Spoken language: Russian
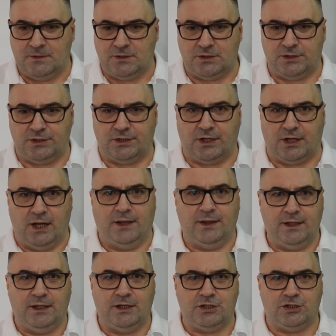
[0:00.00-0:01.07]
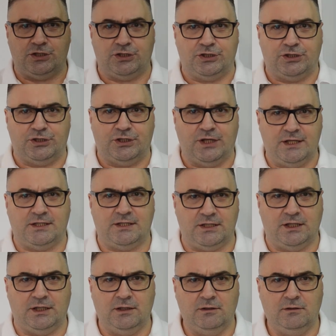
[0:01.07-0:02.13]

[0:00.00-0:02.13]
странные жесты.